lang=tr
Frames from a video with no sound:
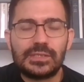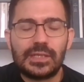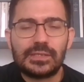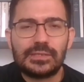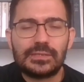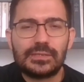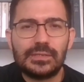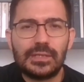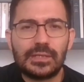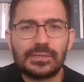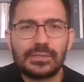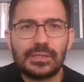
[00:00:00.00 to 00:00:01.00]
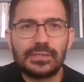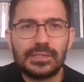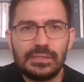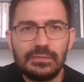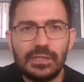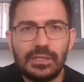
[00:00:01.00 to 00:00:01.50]
siyasetinde aslında
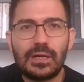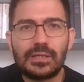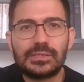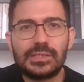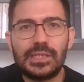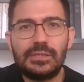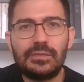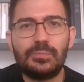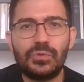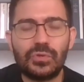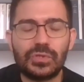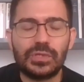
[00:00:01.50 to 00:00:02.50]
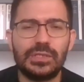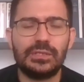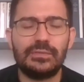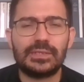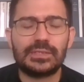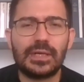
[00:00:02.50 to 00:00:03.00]
sivil, askeri ve
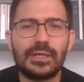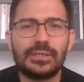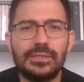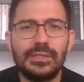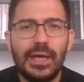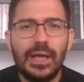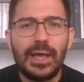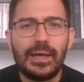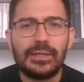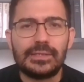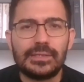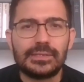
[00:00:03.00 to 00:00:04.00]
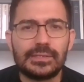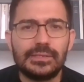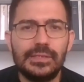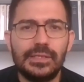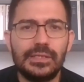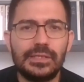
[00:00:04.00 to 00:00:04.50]
bürokratik vesayetin
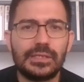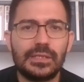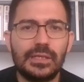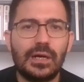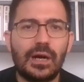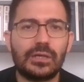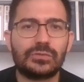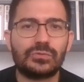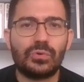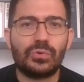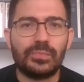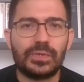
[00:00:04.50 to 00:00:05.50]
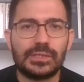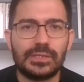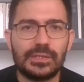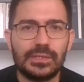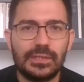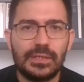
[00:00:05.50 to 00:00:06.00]
etkisinin hiç az
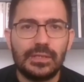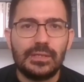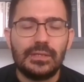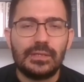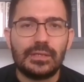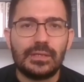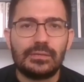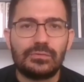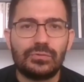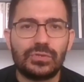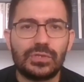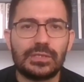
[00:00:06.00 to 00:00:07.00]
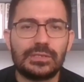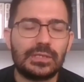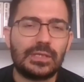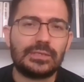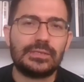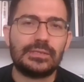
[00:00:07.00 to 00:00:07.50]
olmadığını, e, Türkiye
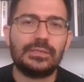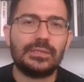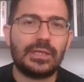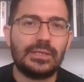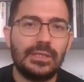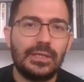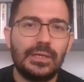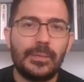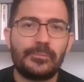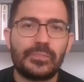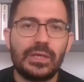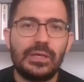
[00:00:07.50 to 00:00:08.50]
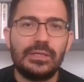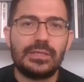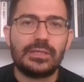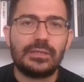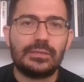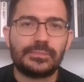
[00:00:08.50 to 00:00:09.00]
siyasetinden
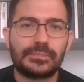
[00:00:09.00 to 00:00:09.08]
hiç